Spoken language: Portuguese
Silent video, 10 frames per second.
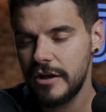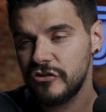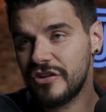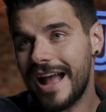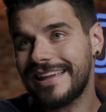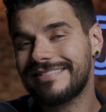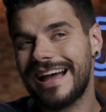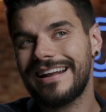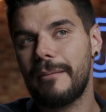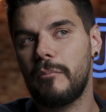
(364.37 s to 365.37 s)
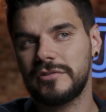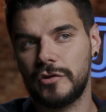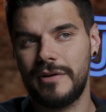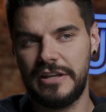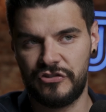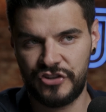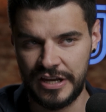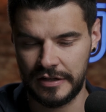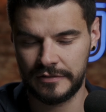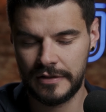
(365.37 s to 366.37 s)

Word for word: Já que tá na moda do Elixir,